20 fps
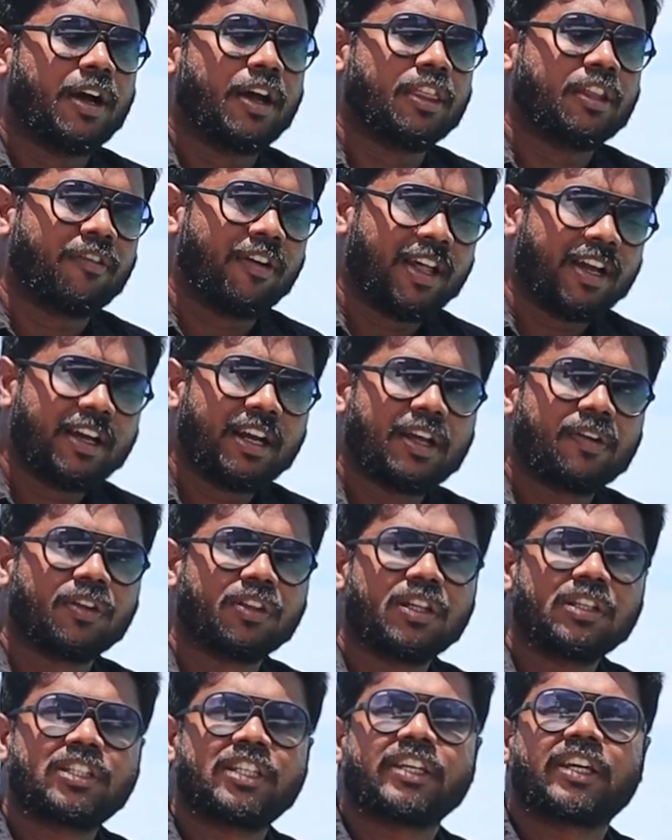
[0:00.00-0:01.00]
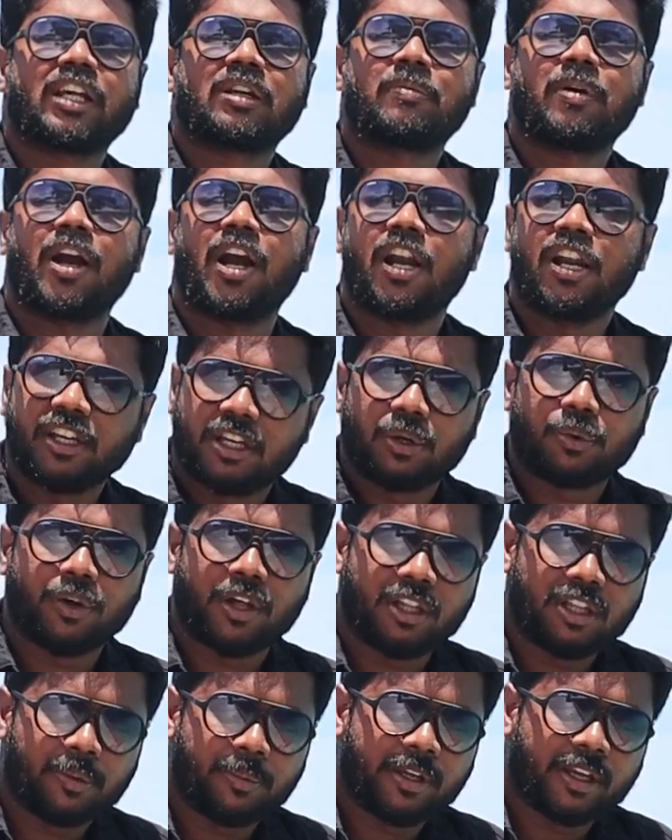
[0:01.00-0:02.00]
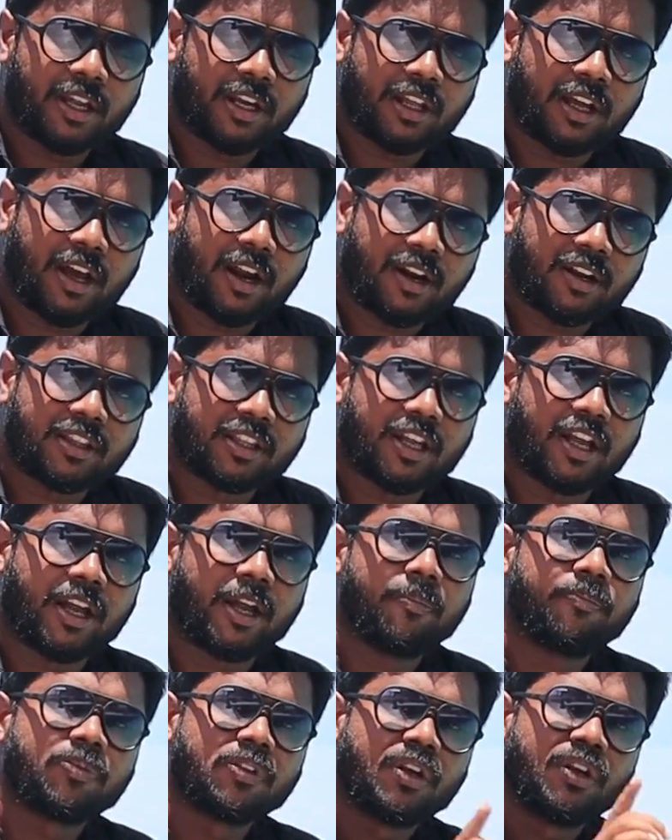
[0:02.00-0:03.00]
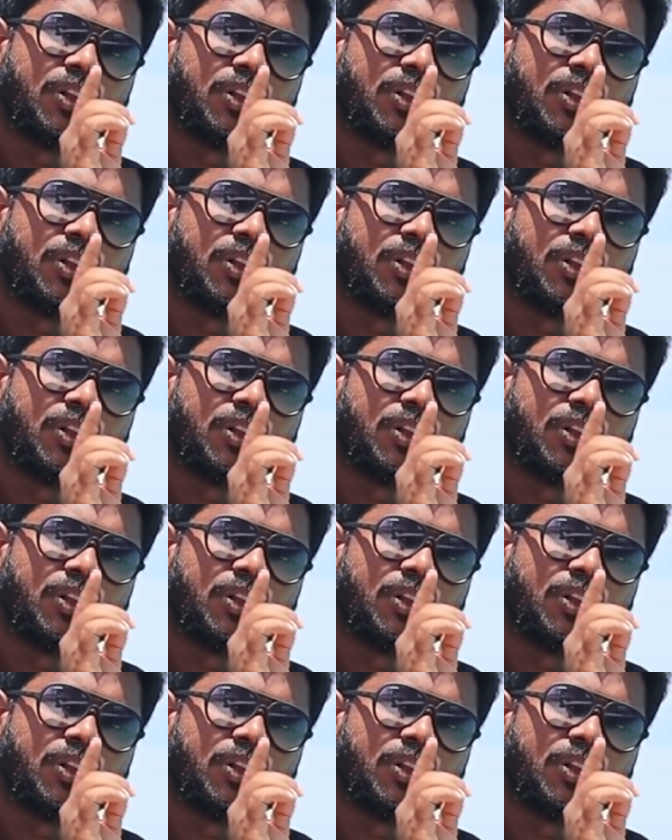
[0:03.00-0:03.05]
அந்த வளங்களை வந்து சீக்கிரமாக அழிக்கக்கூடாது அப்படிங்கிற காரணத்துக்காக